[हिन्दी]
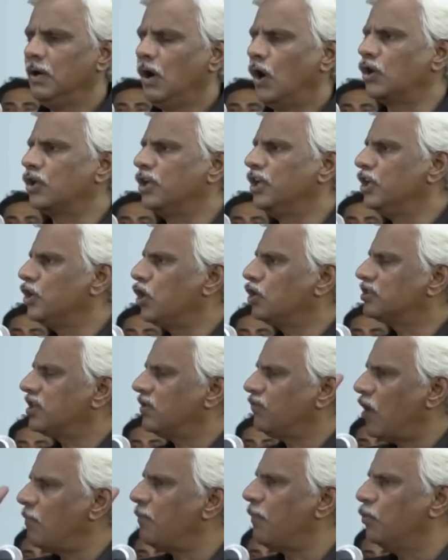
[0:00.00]
और हीरो से
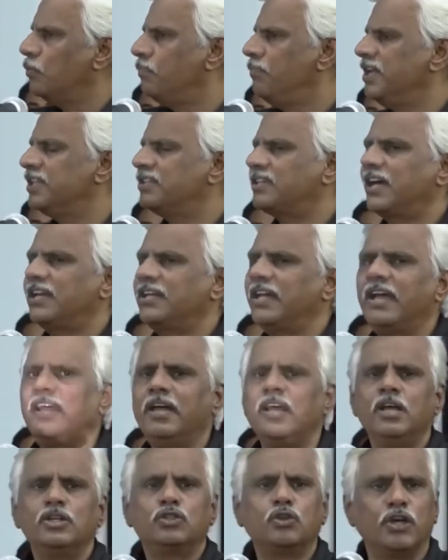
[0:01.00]
वो उम्मीद करिए
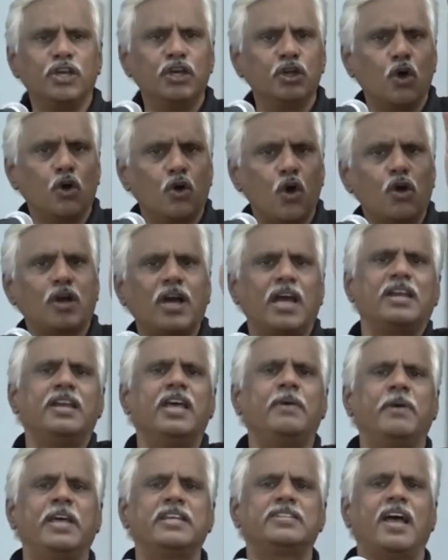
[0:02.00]
जो हीरो को
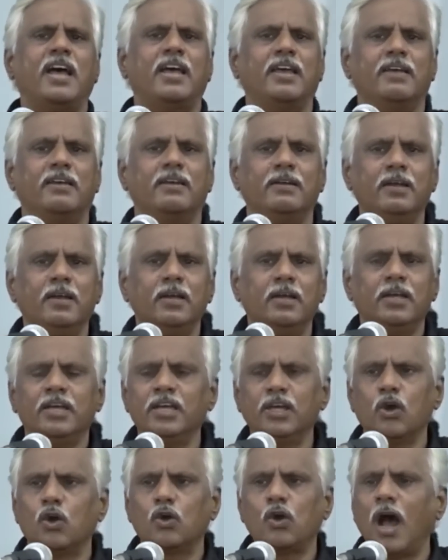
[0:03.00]
करने भेजा है
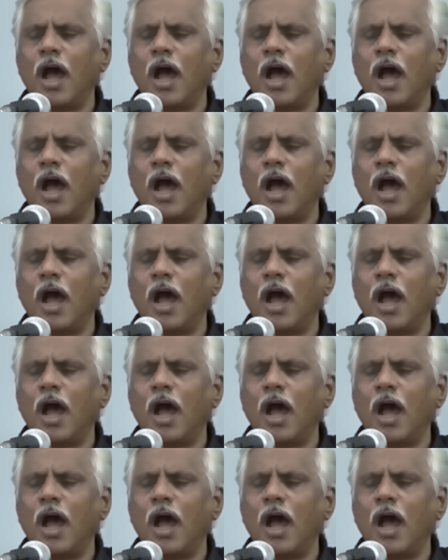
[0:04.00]
हीरो को